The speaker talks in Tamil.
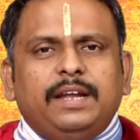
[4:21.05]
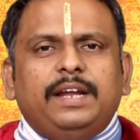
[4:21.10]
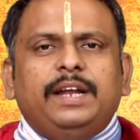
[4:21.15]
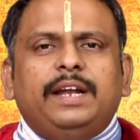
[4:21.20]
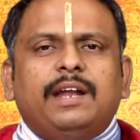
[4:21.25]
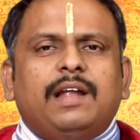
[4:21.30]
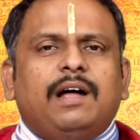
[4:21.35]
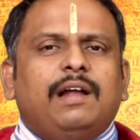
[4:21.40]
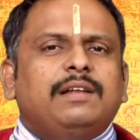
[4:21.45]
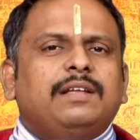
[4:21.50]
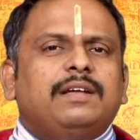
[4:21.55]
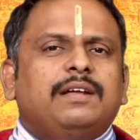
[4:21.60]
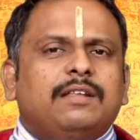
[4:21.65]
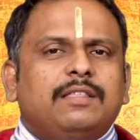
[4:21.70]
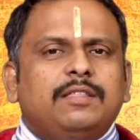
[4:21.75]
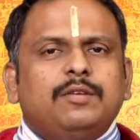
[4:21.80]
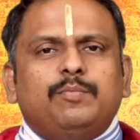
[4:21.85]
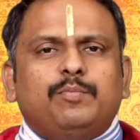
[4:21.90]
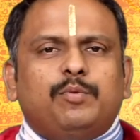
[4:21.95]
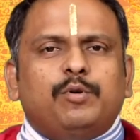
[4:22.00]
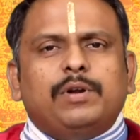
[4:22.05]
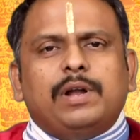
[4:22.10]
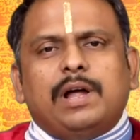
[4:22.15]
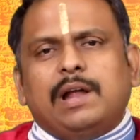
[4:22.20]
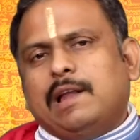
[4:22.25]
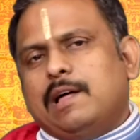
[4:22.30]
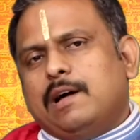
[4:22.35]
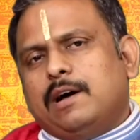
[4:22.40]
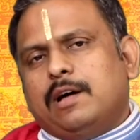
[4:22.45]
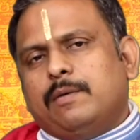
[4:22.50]
இந்நாளுங்கிறது
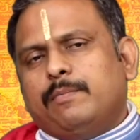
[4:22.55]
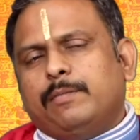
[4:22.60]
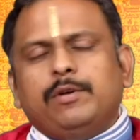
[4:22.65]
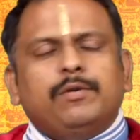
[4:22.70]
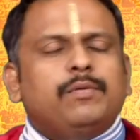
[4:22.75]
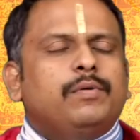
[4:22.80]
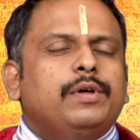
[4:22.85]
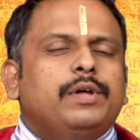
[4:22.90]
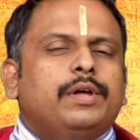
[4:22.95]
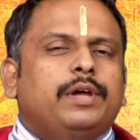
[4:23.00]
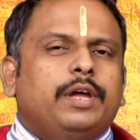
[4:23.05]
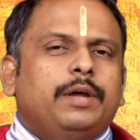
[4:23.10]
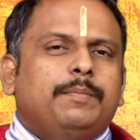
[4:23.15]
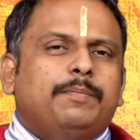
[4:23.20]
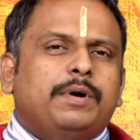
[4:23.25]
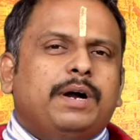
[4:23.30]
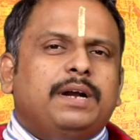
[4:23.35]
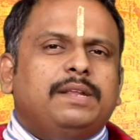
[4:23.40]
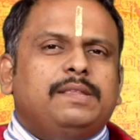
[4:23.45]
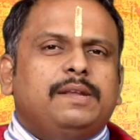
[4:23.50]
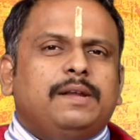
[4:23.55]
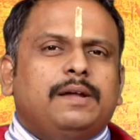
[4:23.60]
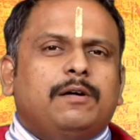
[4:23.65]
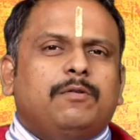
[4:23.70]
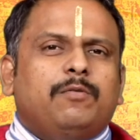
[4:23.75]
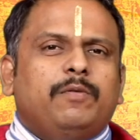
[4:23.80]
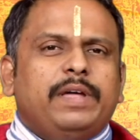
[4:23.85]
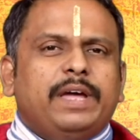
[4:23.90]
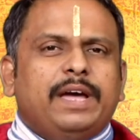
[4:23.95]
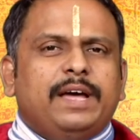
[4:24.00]
பொன்னாளாக அமையும் இப்போ அடுத்து
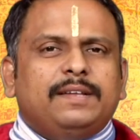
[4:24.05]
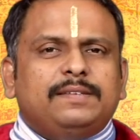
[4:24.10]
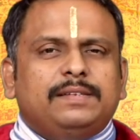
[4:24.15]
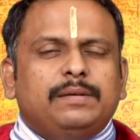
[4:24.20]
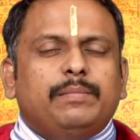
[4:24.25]
இருக்கக்கூடிய